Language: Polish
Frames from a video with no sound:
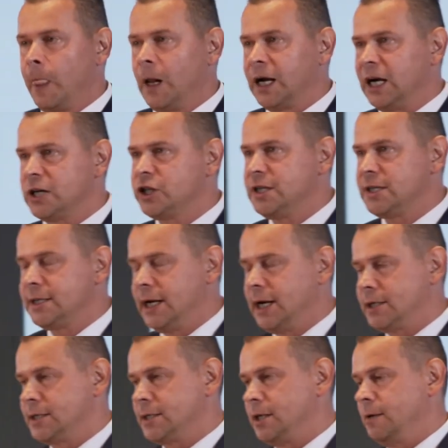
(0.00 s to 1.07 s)
Każdy z
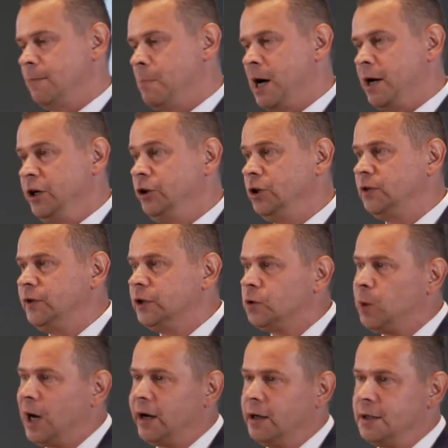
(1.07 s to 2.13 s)
nas ma
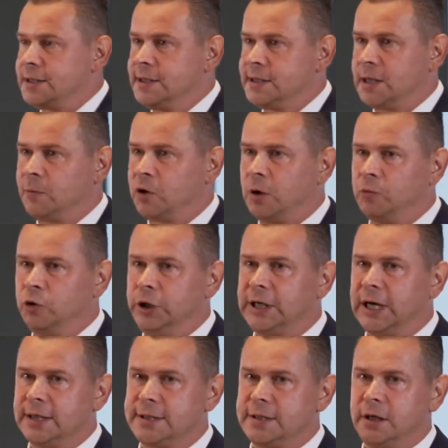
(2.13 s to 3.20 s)
indywidualny system
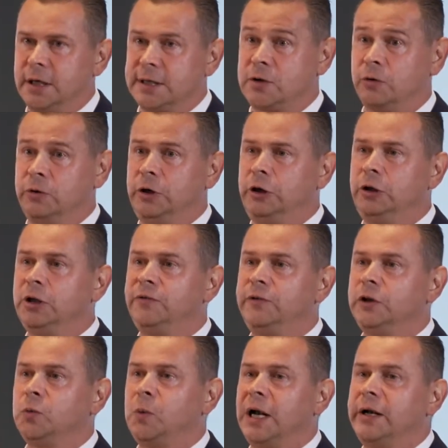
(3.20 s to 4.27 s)
komunikacji. Jest on
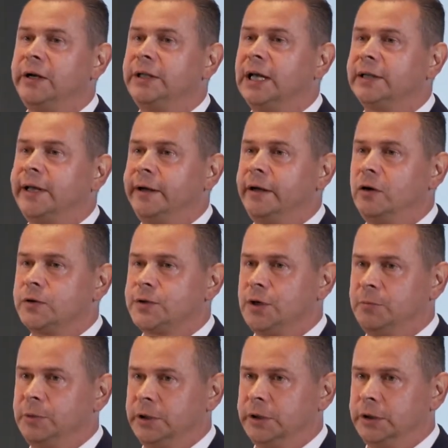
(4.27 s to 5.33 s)
indywidualny dla danej
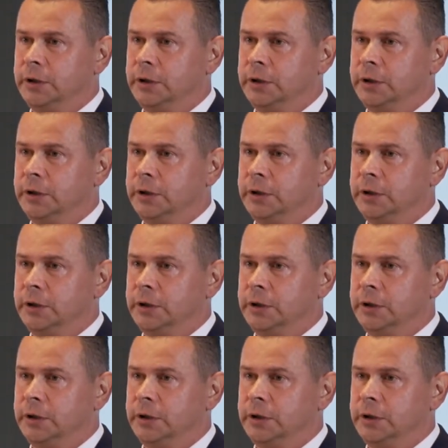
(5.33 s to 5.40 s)
osoby.